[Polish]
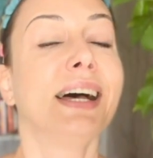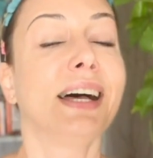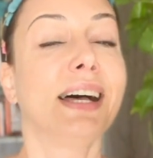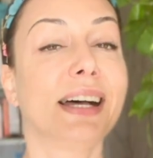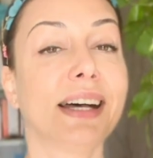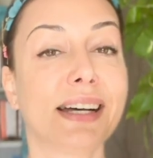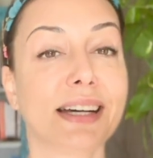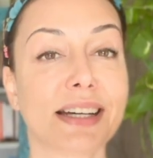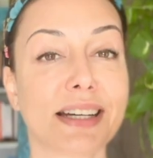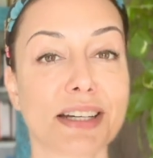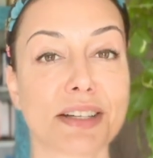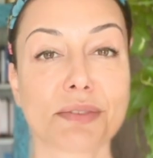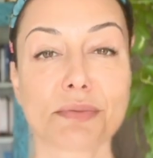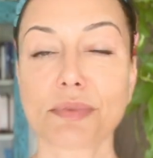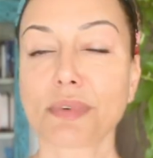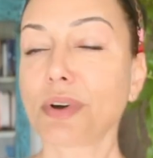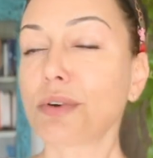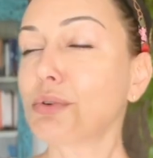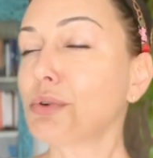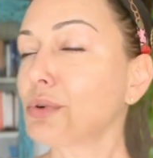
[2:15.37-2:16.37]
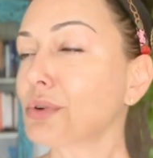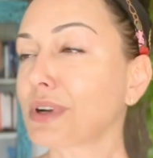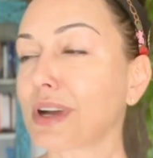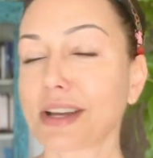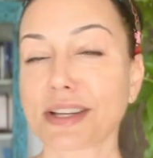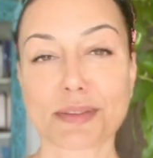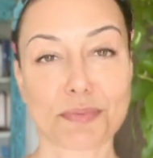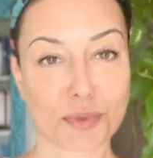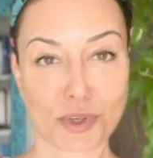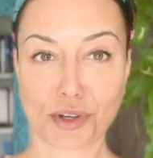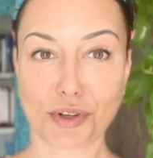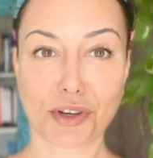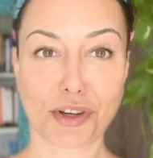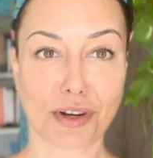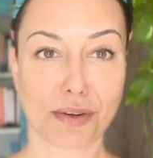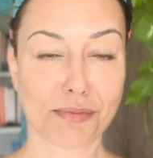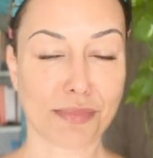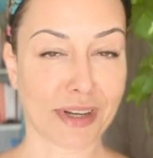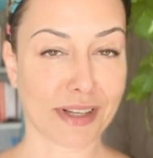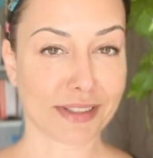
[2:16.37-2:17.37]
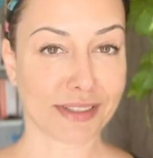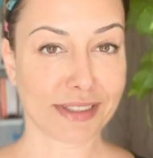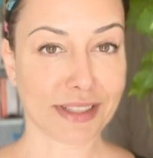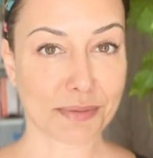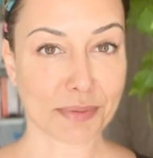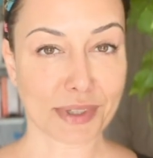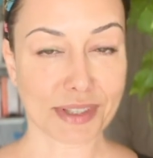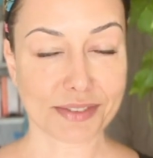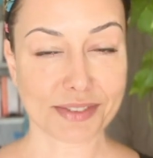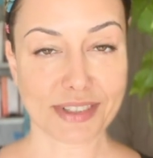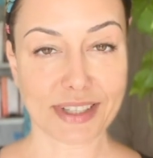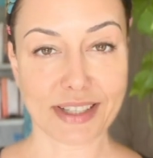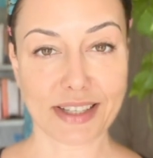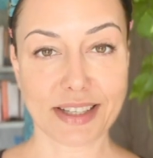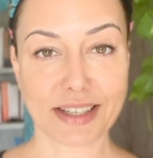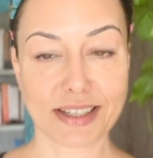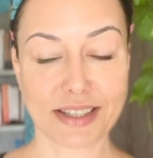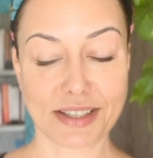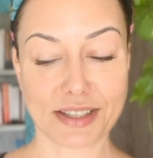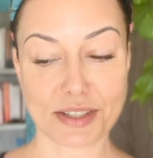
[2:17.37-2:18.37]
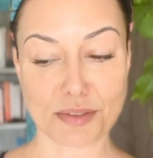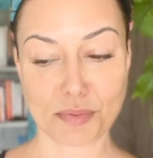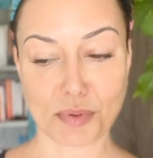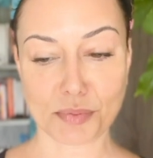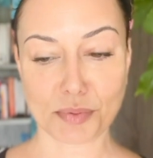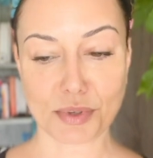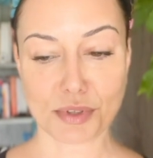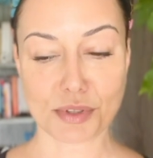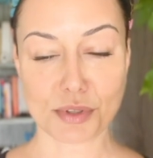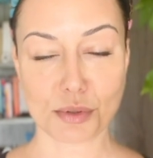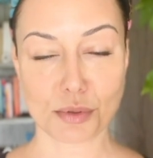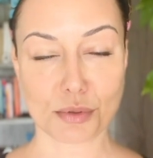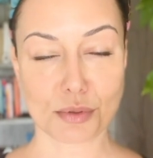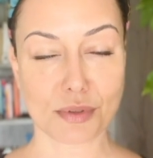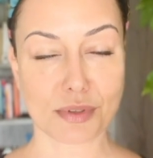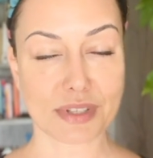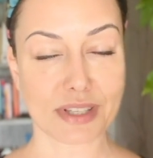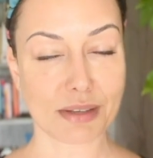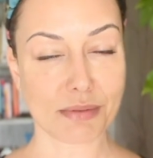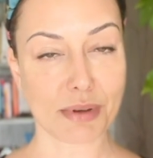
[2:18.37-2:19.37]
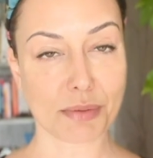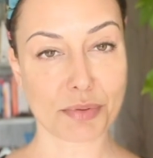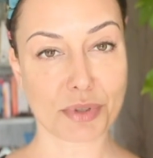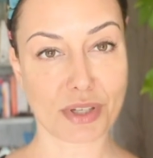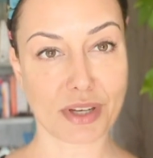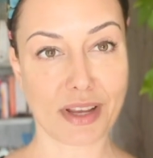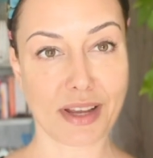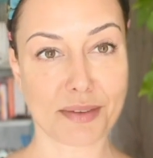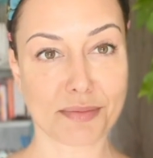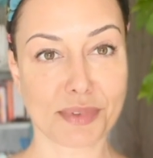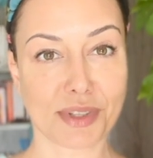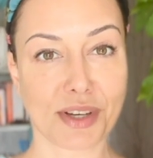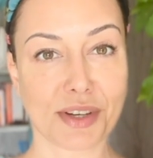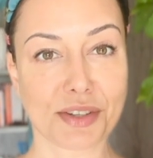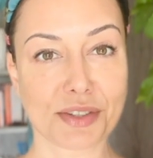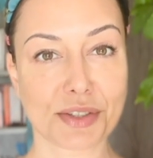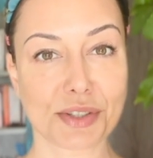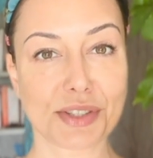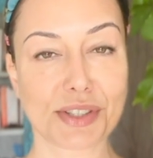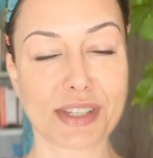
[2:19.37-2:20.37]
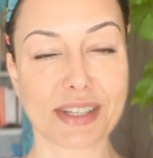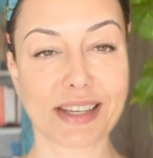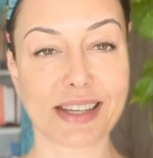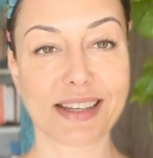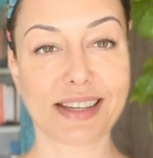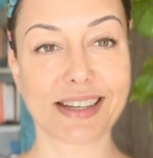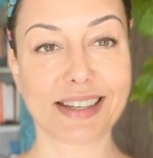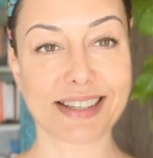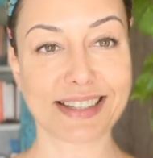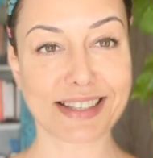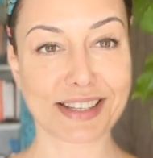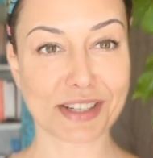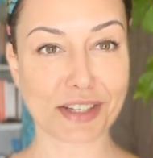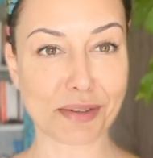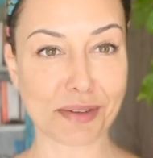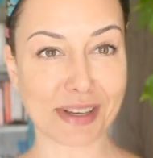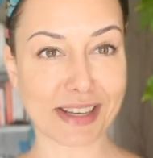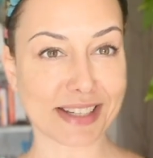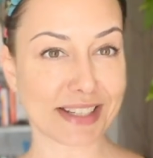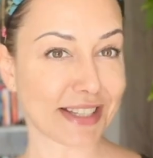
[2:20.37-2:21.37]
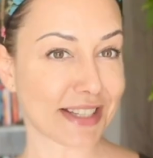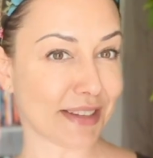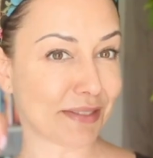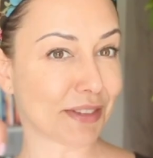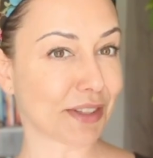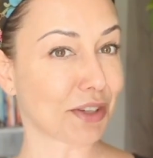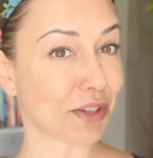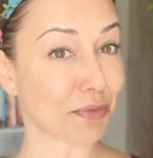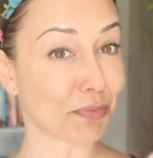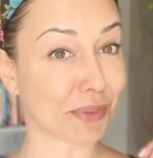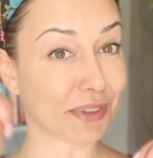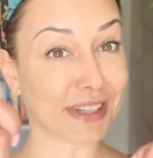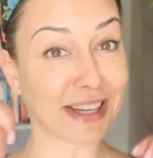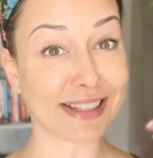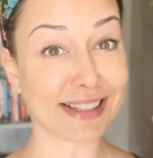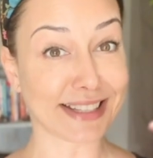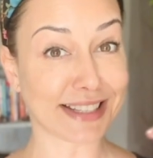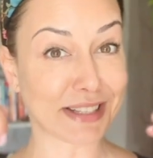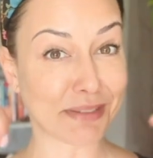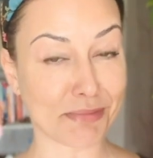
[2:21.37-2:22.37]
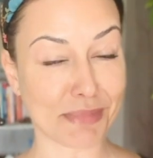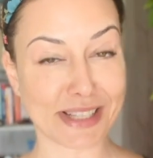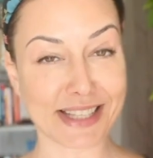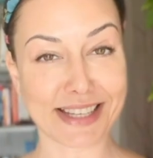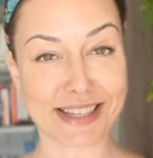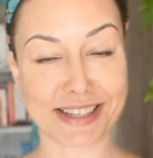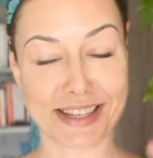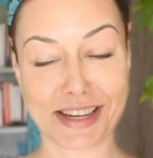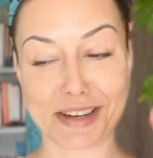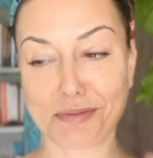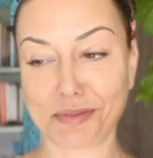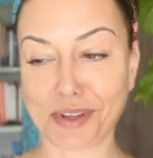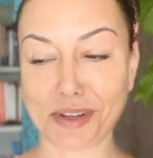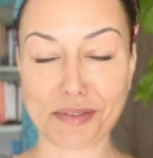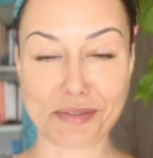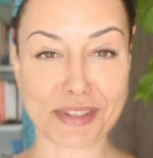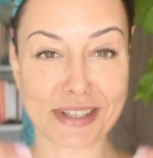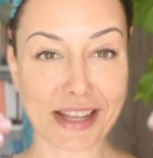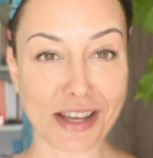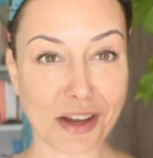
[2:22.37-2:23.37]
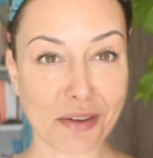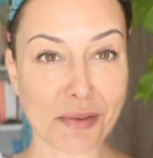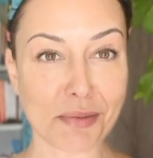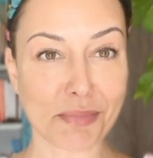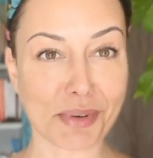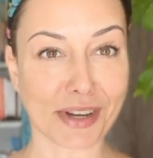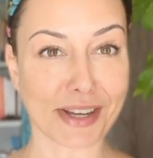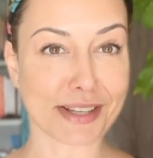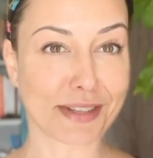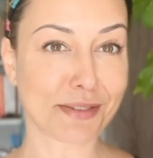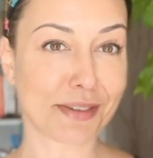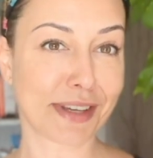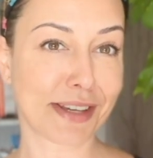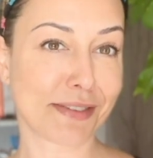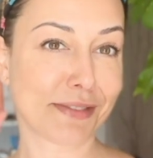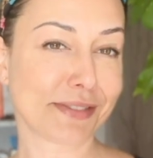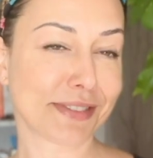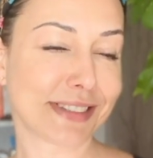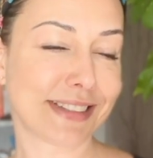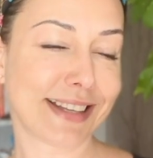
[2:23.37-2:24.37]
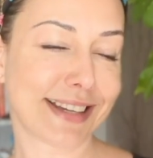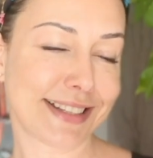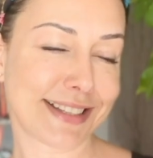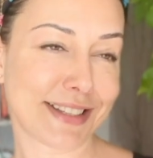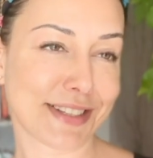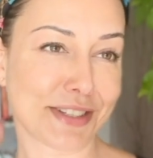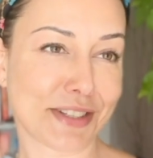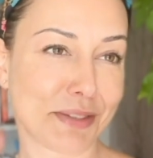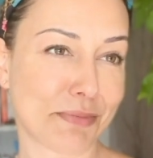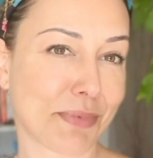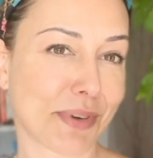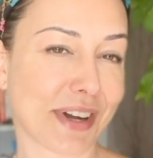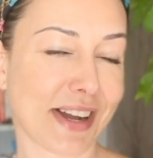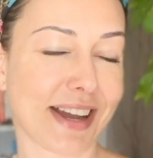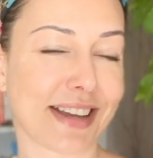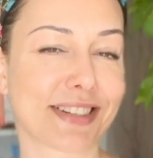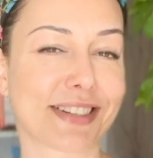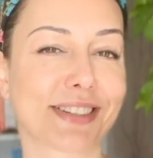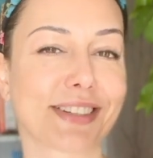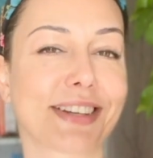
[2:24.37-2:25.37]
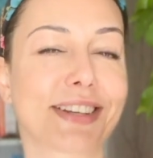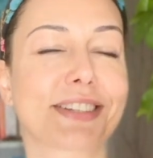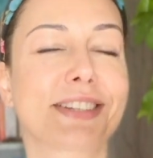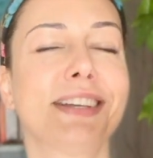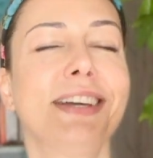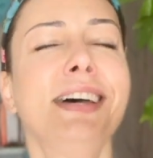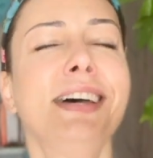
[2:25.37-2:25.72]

E, ulga jest przeogromna, to naprawdę jest po prostu sama przyjemność e, i zresztą jak ja czasami do kogoś podejdę z tym masażerem, gdzie wiem, znajomym pokazuję i mówię daj coś Ci pokażę, to każe,